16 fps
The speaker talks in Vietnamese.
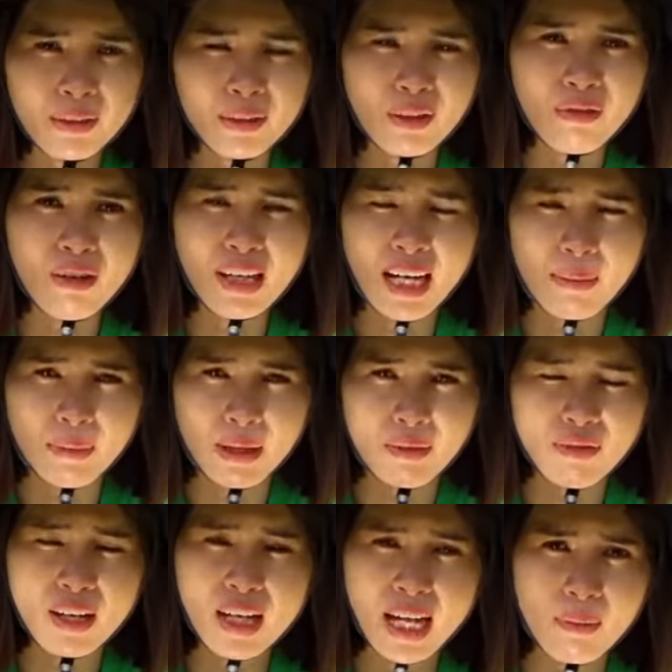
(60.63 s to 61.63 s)
hơn nữa với làm
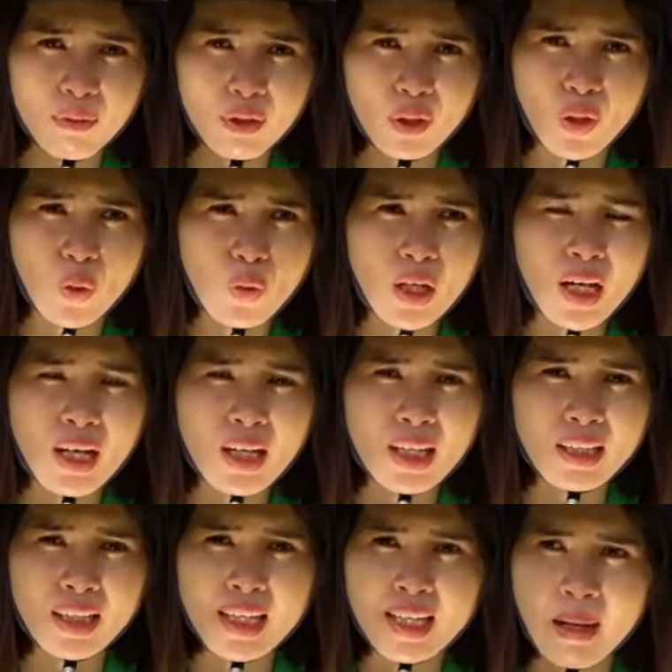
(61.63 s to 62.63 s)
với hàm lượng hữu cơ
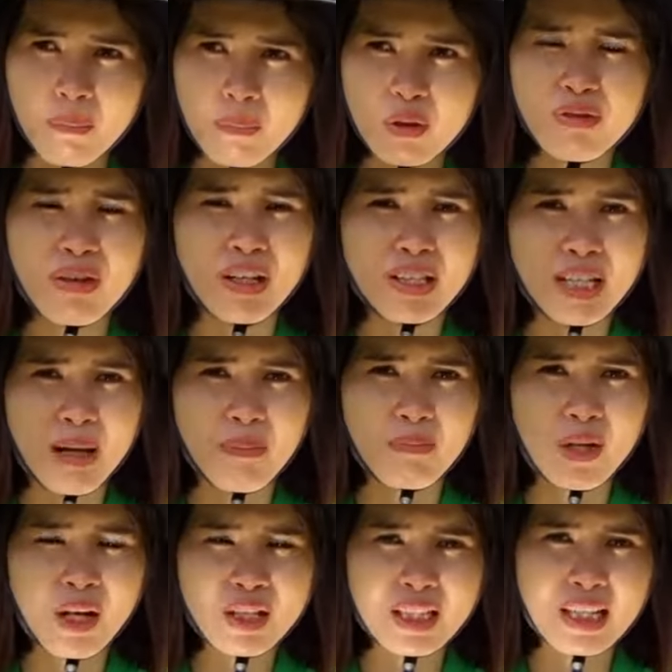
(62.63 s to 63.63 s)
lên tới
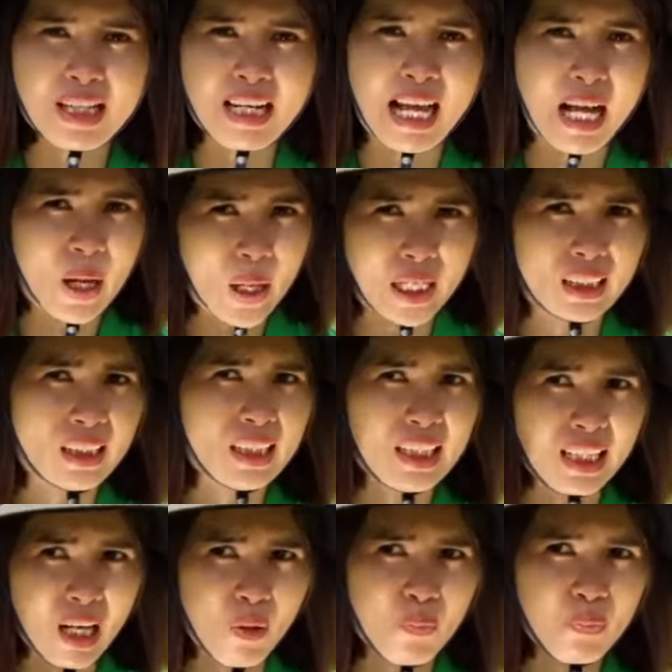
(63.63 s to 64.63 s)
50% đó chính là hoàng
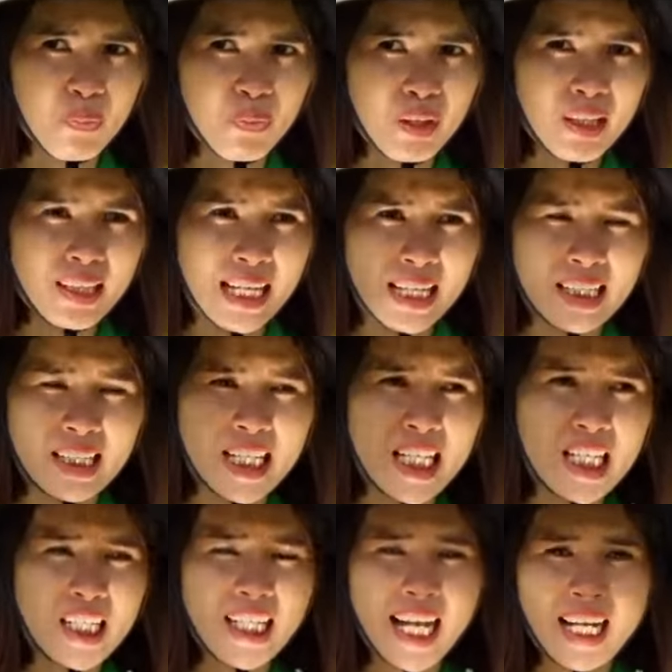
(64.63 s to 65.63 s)
thiên long vậy
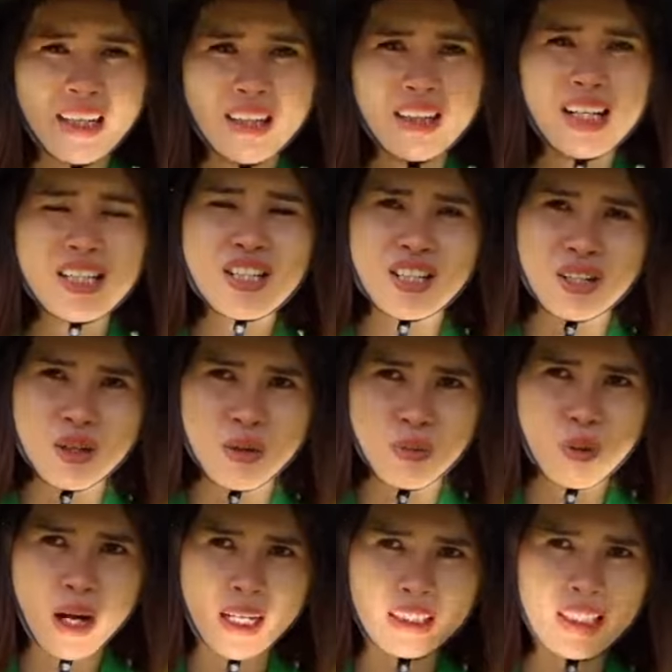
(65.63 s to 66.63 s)
thì những ai có nên sử
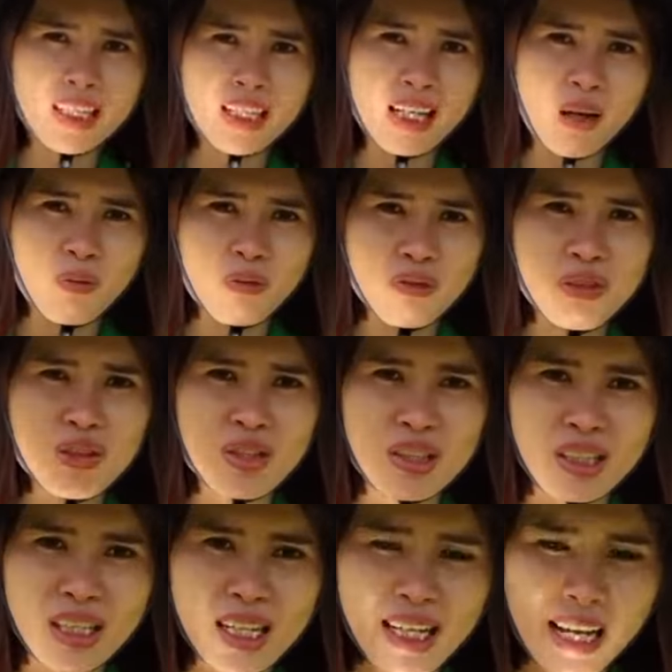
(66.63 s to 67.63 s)
dụng hoàng thiên long
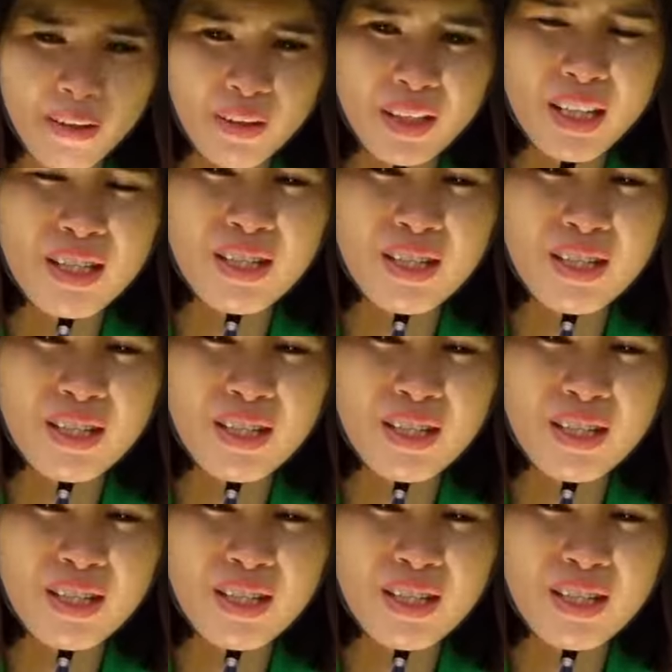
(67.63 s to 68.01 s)
vườn như thế nào thì